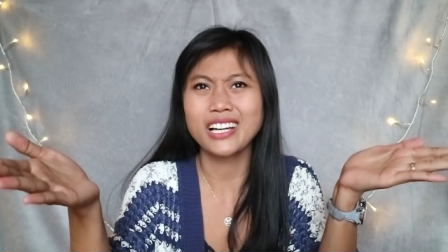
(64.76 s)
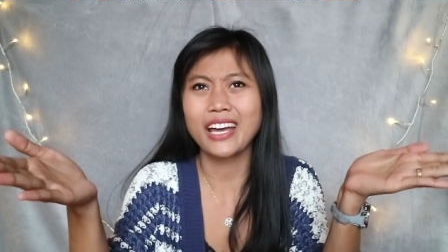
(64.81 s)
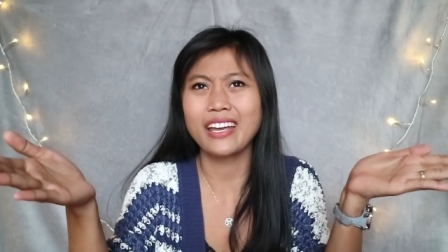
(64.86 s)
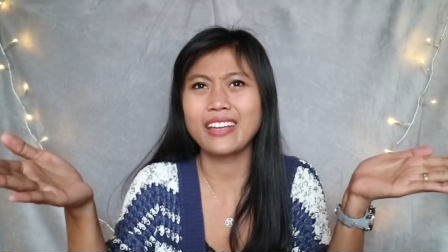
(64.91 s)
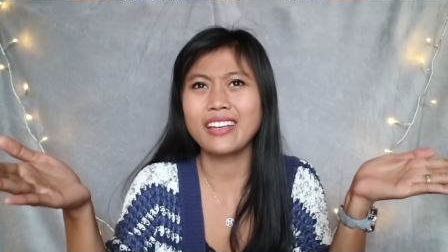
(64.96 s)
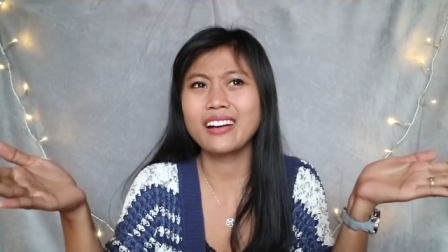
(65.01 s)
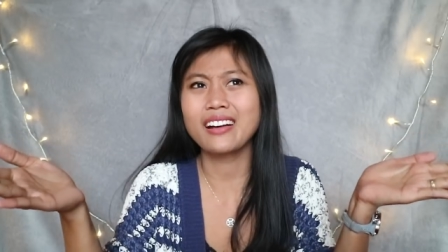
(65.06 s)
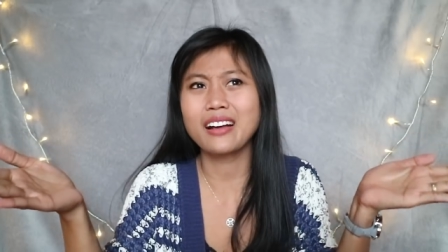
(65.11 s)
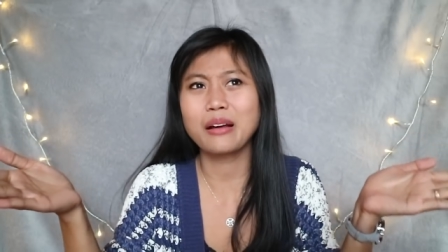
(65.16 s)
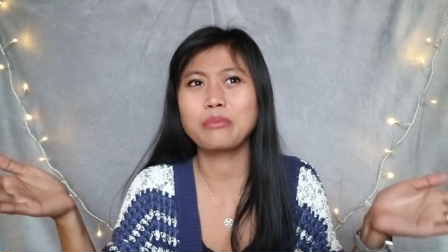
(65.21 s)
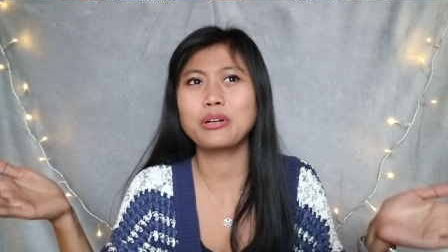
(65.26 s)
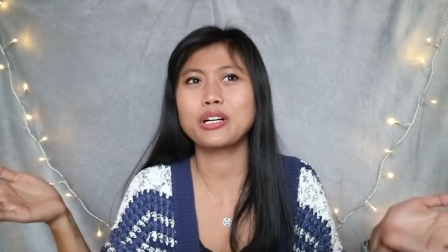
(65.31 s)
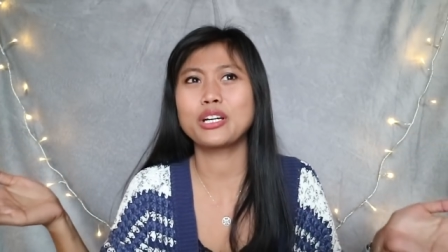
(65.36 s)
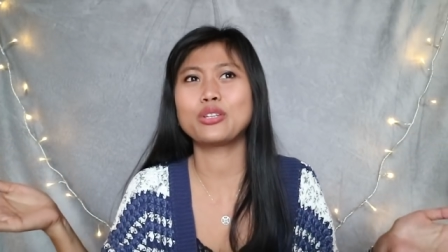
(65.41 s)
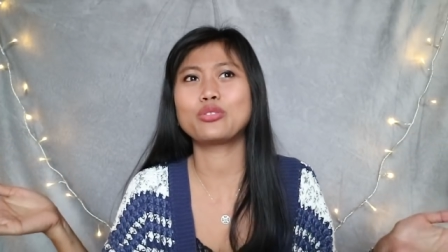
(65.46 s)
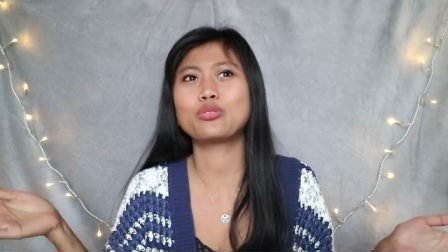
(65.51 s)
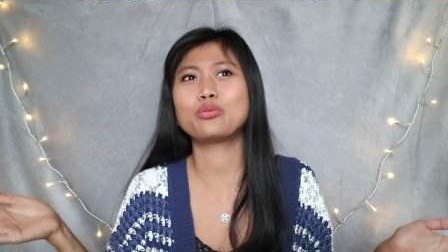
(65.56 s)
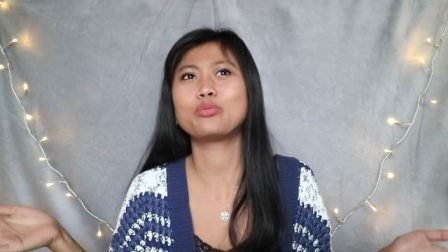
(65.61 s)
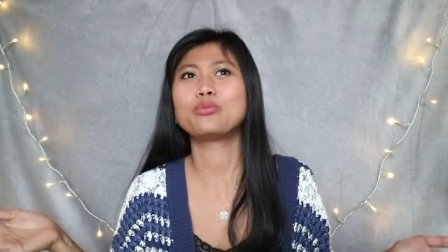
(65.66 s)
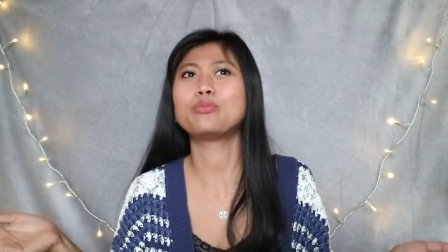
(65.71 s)
kayaknya nggak
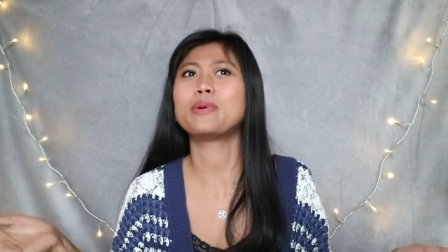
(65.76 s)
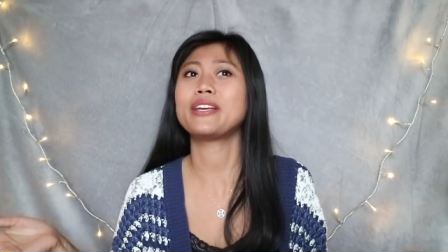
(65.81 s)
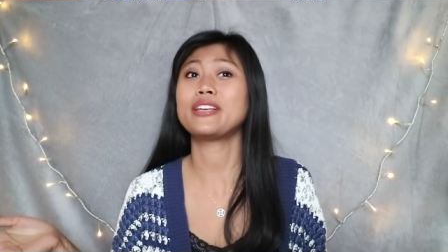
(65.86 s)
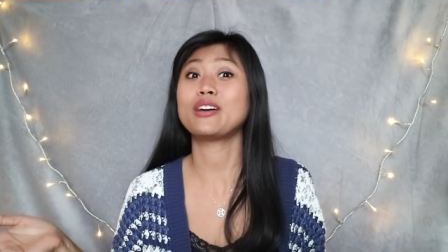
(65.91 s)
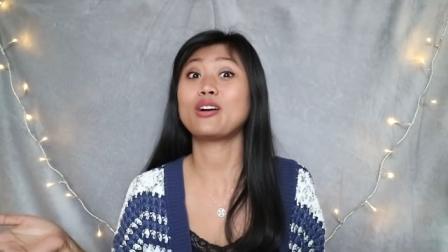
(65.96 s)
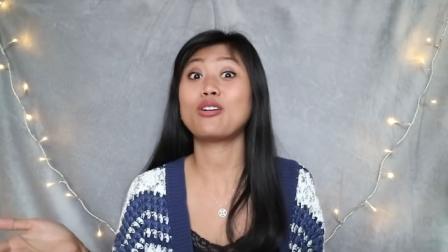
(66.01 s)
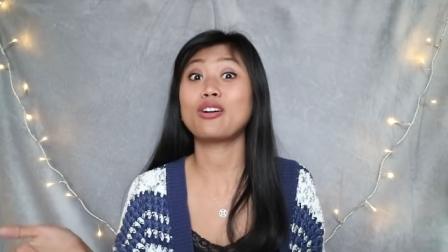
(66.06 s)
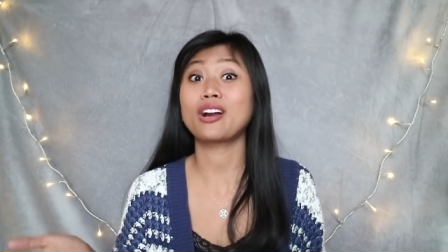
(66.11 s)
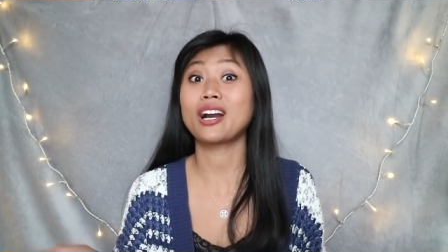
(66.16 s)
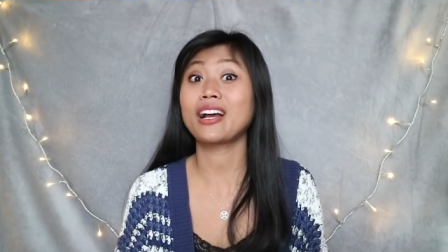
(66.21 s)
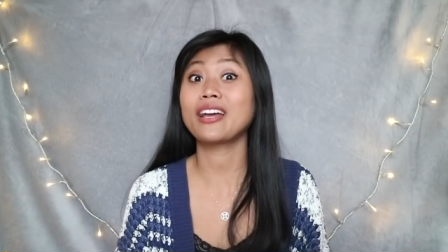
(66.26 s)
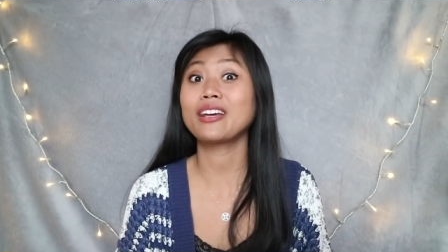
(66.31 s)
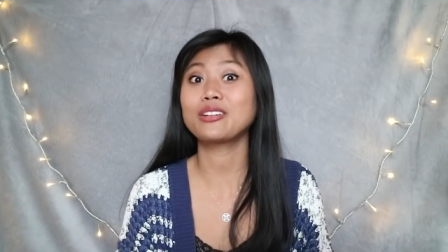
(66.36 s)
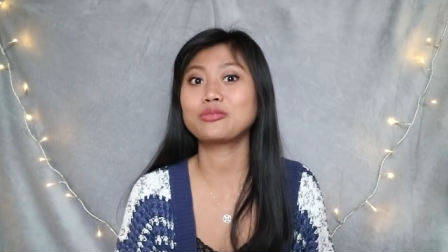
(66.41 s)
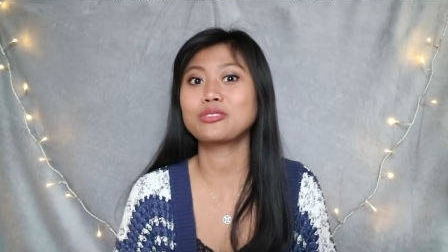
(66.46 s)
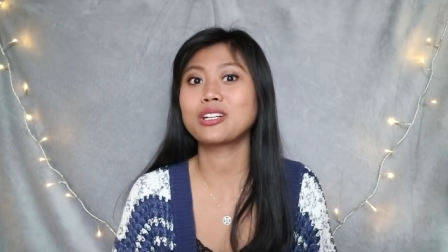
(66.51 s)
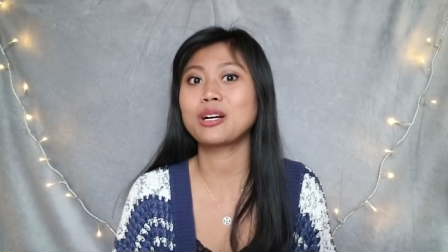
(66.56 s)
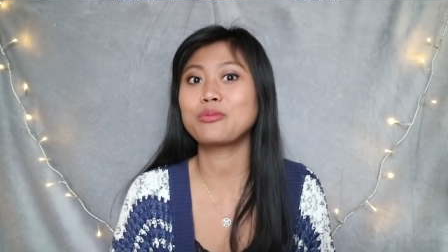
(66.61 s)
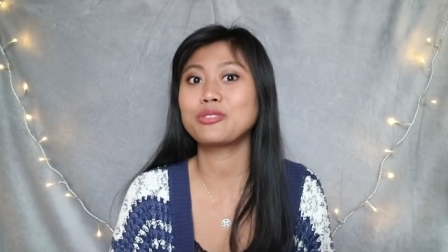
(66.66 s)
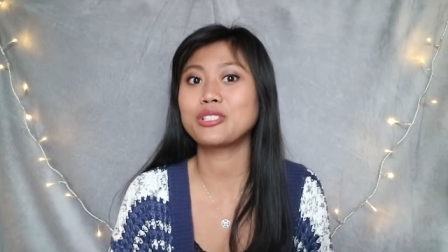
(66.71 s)
begitu banyak orang
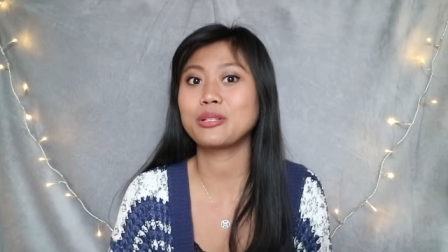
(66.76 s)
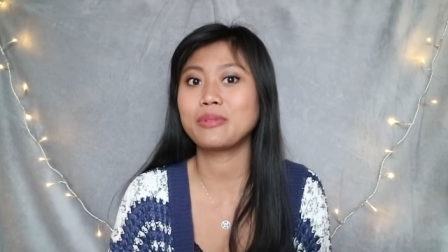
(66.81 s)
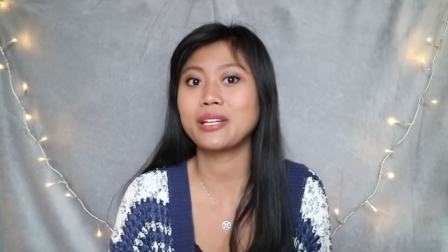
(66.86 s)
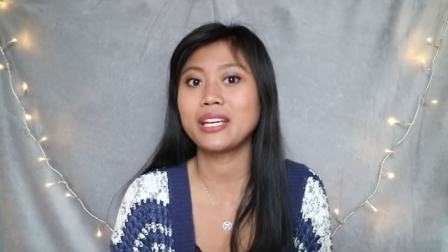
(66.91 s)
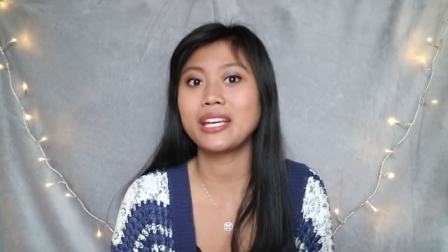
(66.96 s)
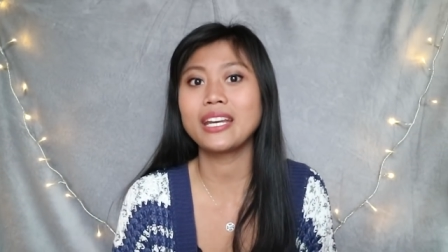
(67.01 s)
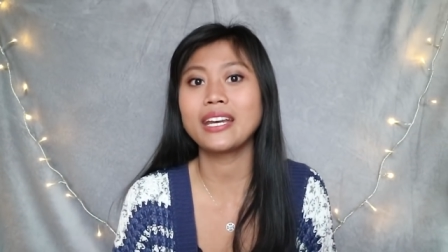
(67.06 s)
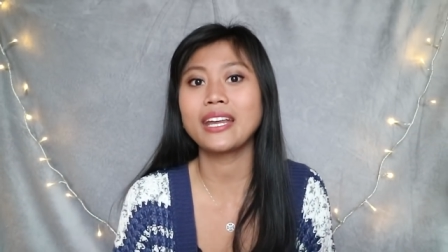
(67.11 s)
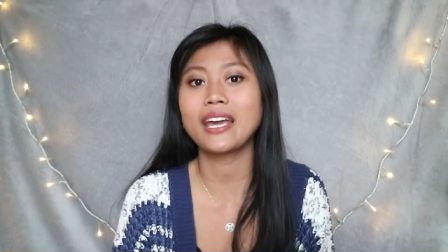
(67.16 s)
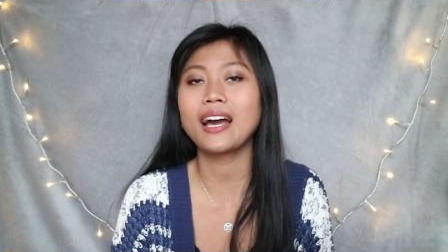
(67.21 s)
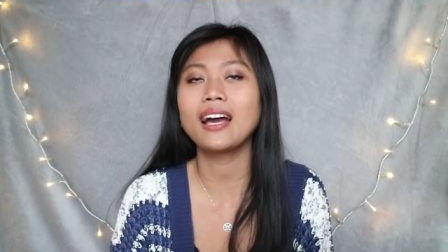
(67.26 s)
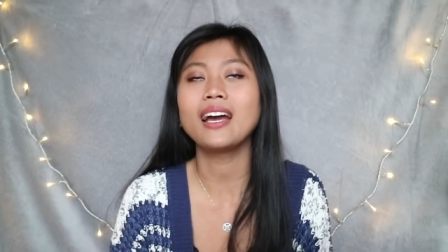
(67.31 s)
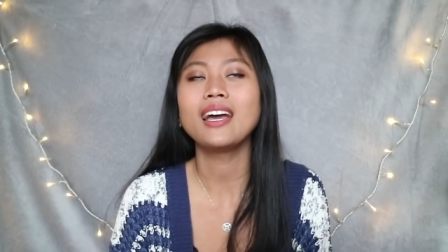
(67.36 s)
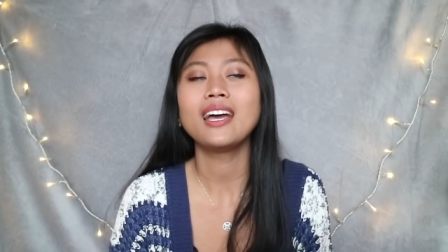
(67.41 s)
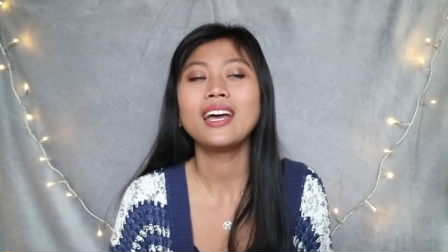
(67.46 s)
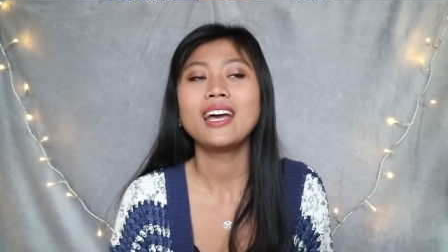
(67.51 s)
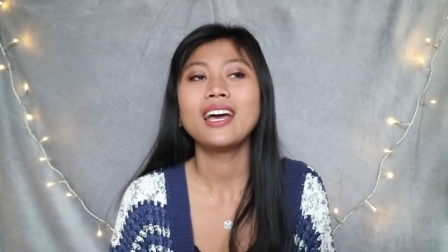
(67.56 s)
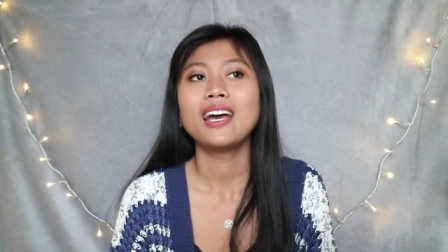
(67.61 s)
yang suka musim dingin ya.